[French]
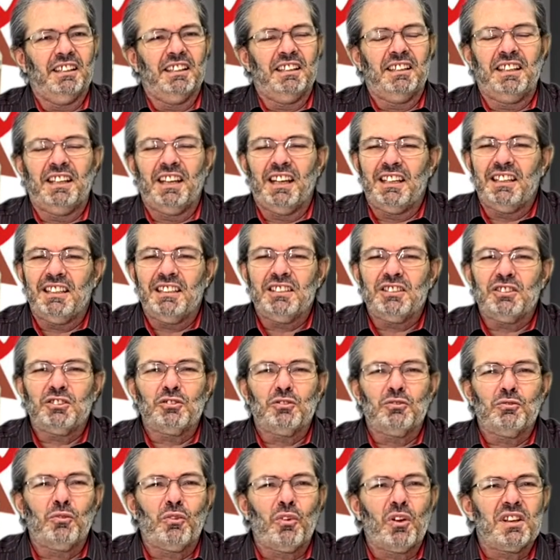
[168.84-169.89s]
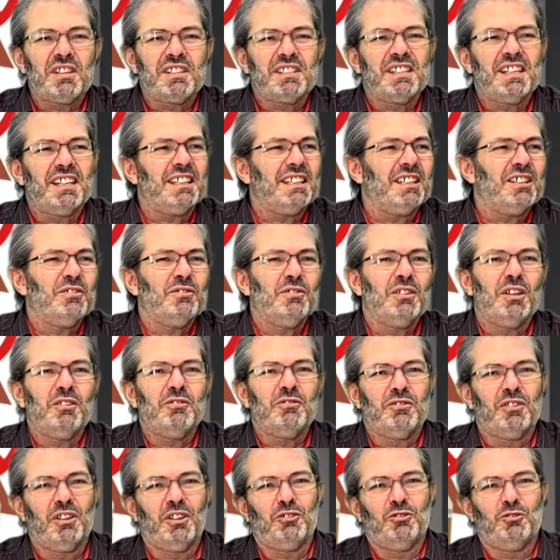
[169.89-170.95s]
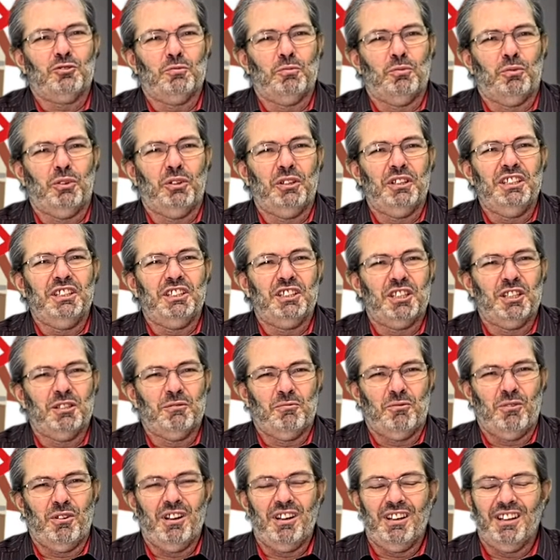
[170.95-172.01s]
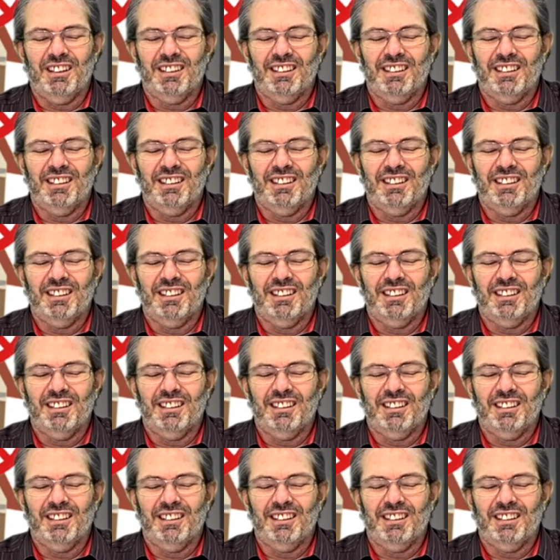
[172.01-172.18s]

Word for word: Quel est ce voisin qui vient faire du bruit chez moi